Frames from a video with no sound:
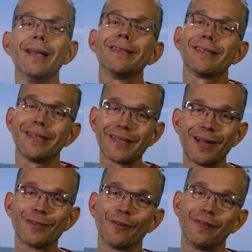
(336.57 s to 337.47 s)
Es ist
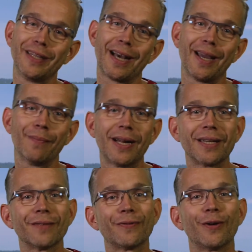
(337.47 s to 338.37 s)
also wieder einmal
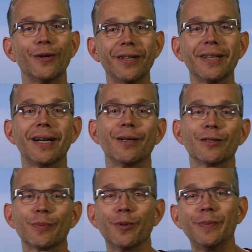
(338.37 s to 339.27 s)
das freudige
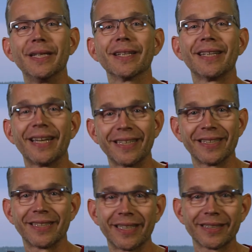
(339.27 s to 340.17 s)
Ausprobieren
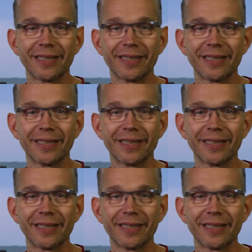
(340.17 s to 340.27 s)
angesagt.